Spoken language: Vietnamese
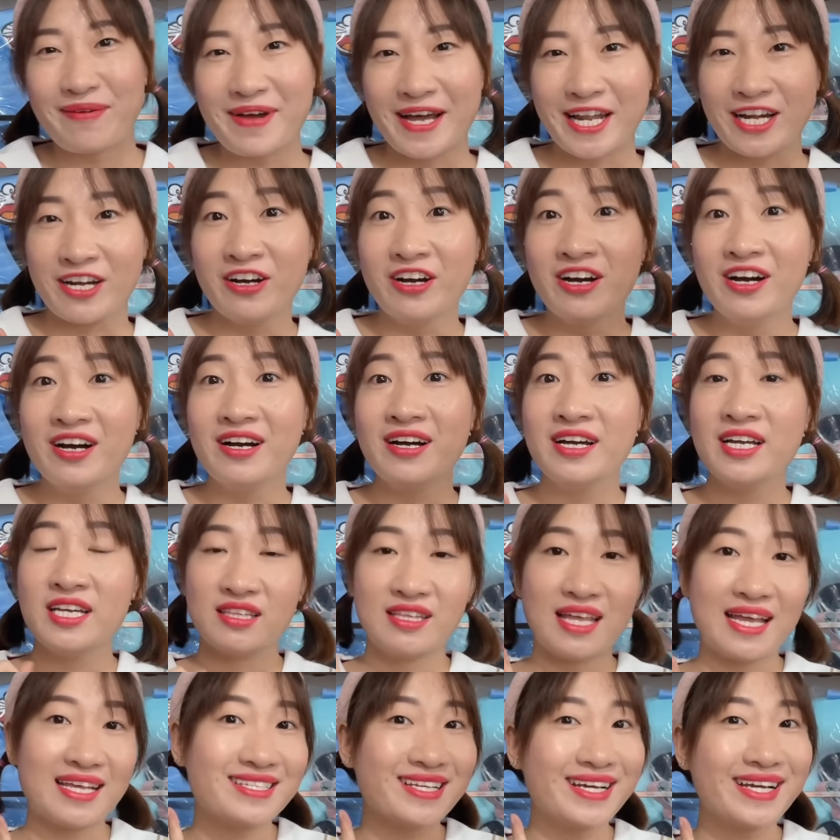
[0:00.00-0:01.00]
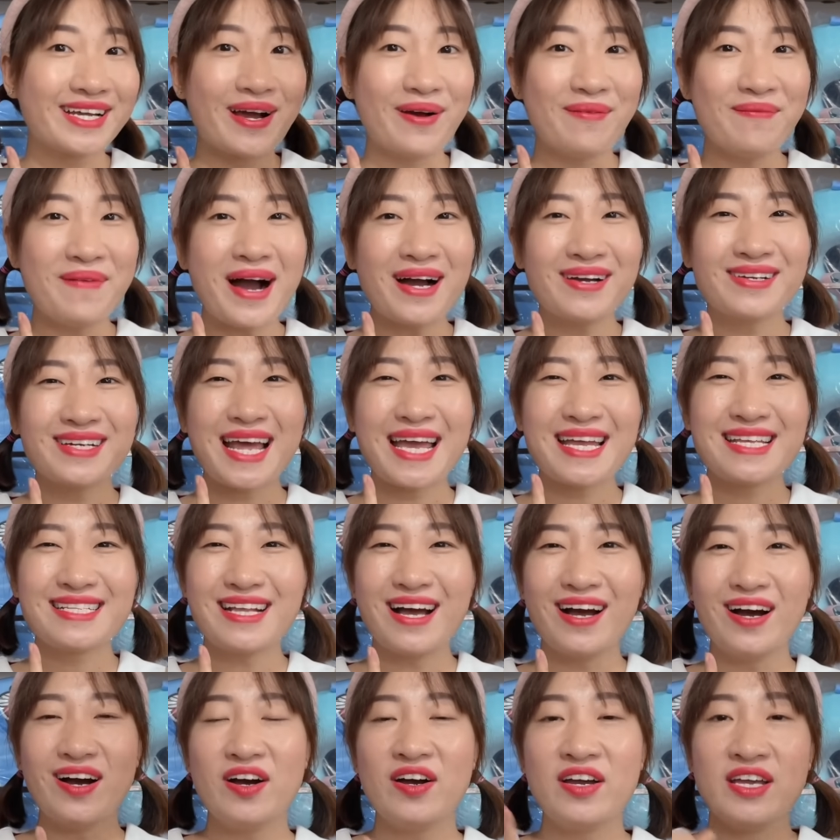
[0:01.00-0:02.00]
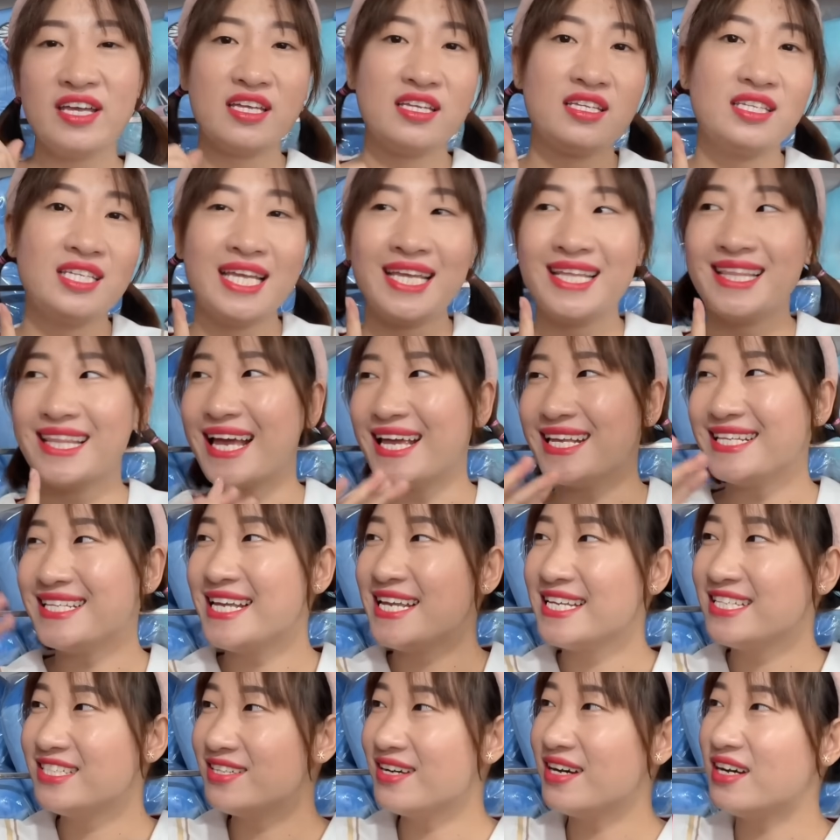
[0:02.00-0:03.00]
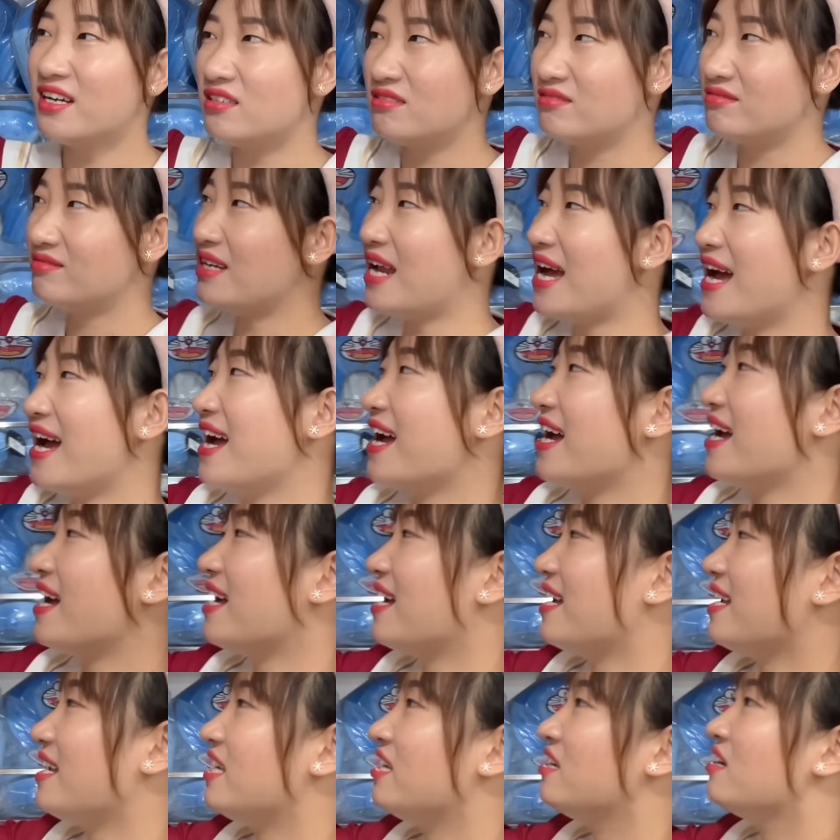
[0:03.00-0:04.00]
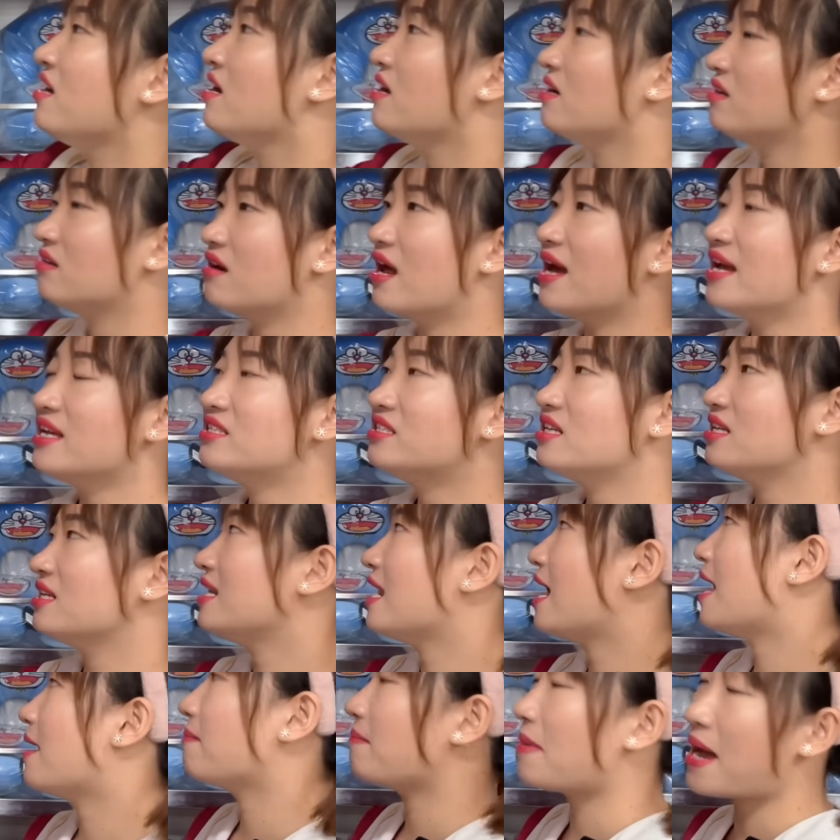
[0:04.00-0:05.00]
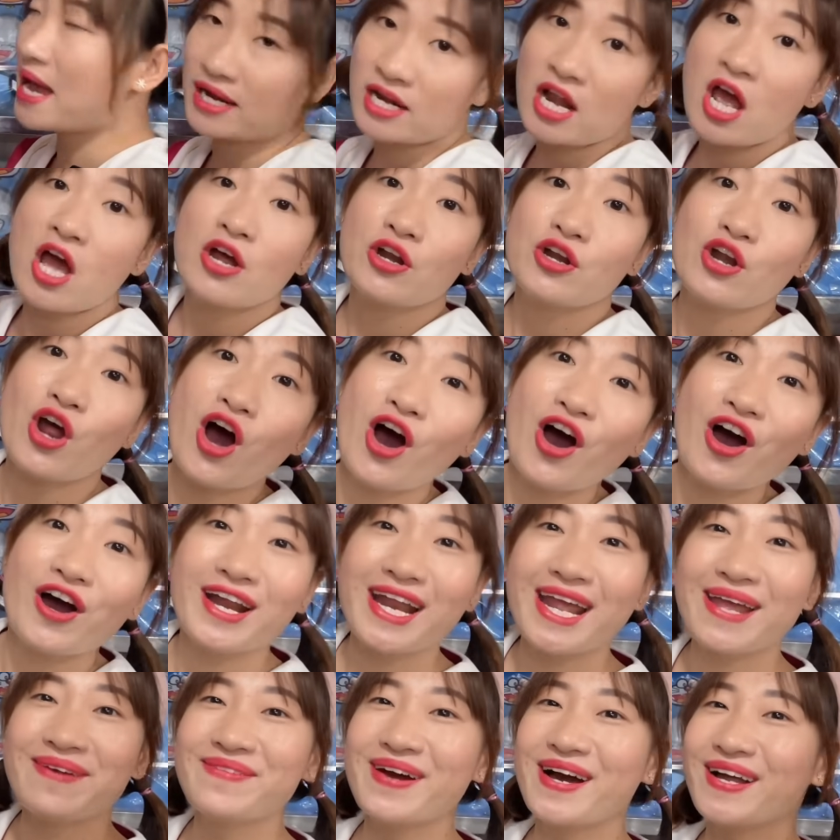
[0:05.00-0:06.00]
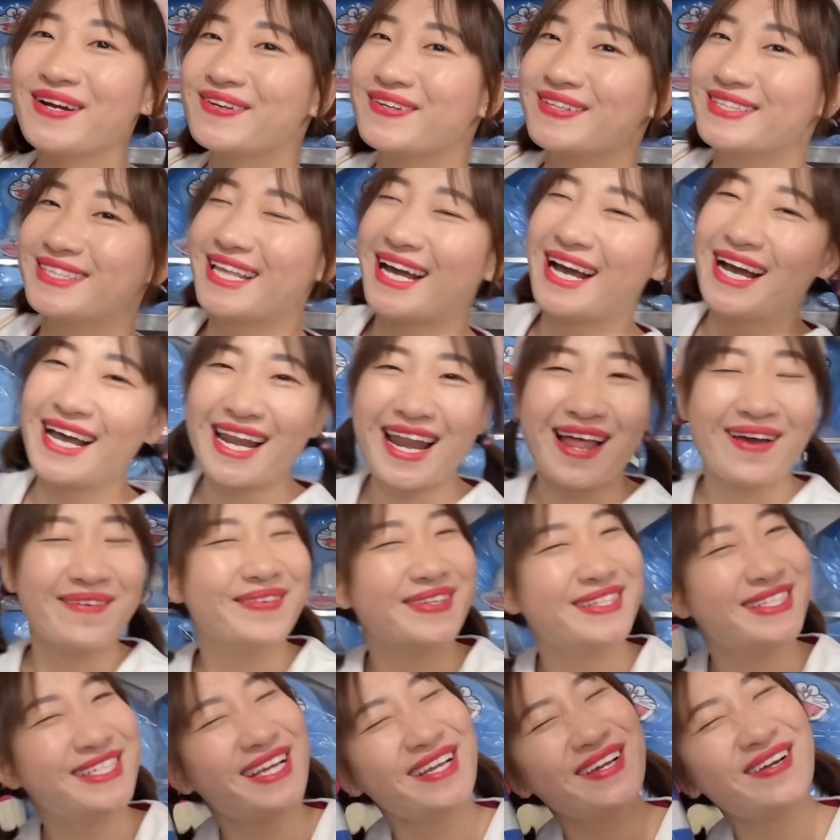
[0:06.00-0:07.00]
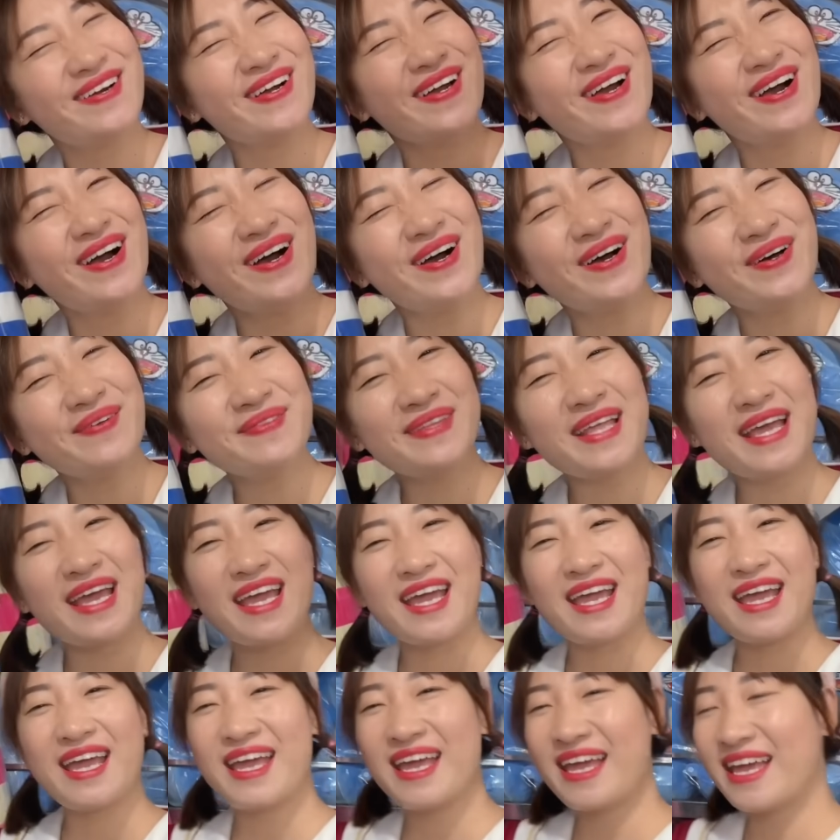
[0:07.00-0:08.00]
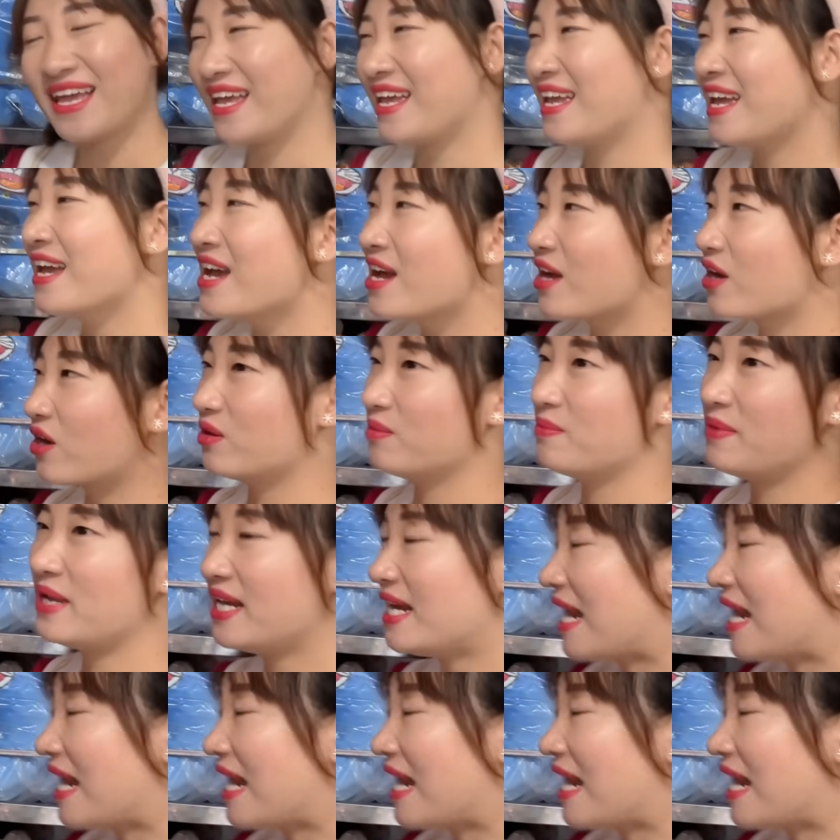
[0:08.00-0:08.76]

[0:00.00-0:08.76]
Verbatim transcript: các bạn ơi, thế giới gấu bông đây rồi, nhìn thấy gì chưa? Đây, đây chính là bạn Doraemon của tớ là một chiếc gối ôm nè. Còn